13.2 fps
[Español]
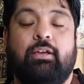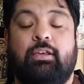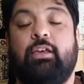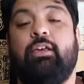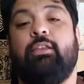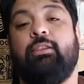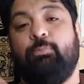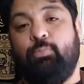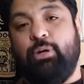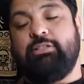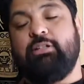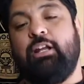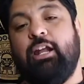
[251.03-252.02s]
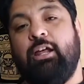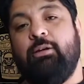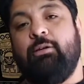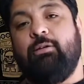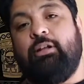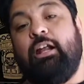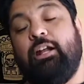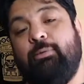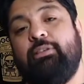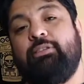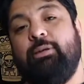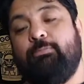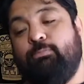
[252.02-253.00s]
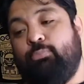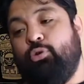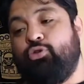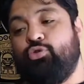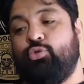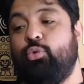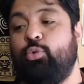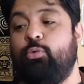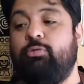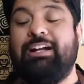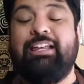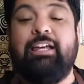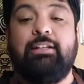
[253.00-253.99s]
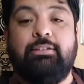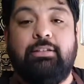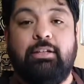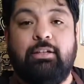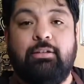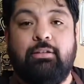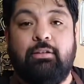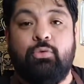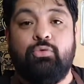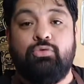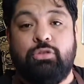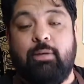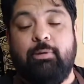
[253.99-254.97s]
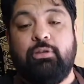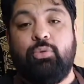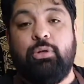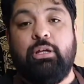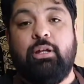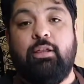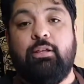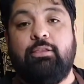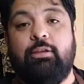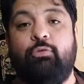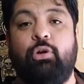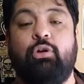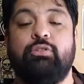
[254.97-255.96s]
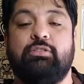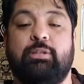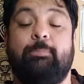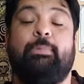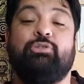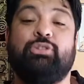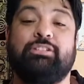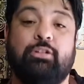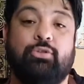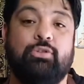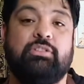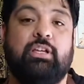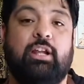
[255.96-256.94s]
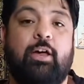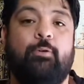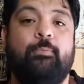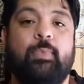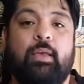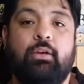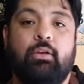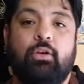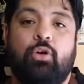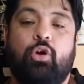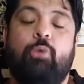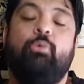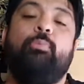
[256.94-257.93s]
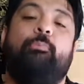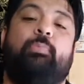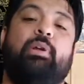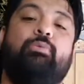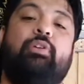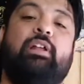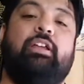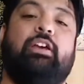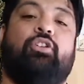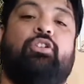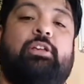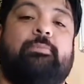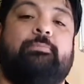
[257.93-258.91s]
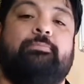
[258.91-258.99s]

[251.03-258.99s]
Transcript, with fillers: que después clara, claramente por su variante de un, solamente un ingrediente fue empezó a ser considerado como un primo del Negroni.